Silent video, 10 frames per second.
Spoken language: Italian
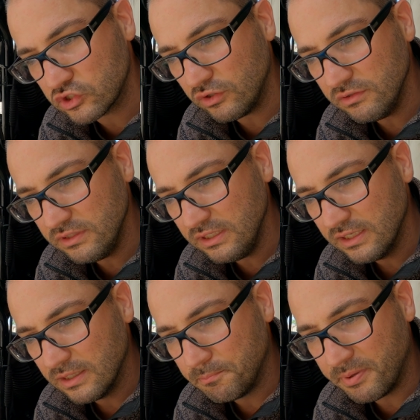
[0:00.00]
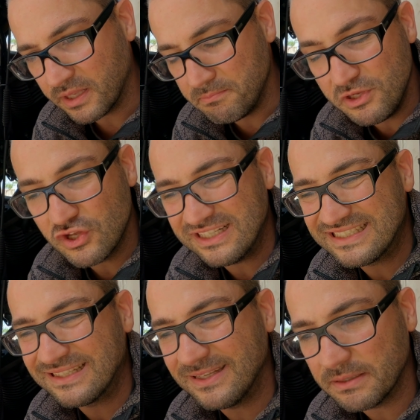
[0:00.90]
soldi per migliorare
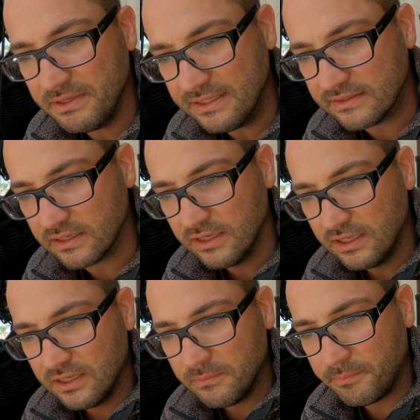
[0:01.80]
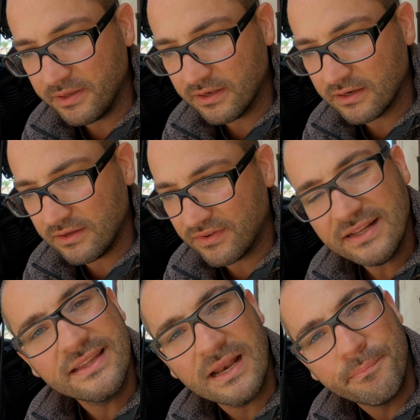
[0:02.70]
esteticamente per
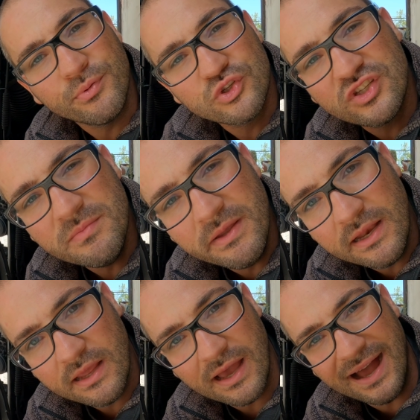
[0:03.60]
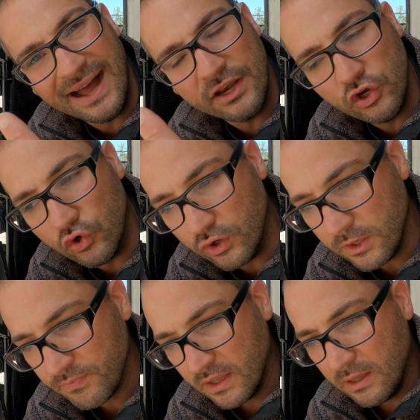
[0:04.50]
renderla più simile a noi.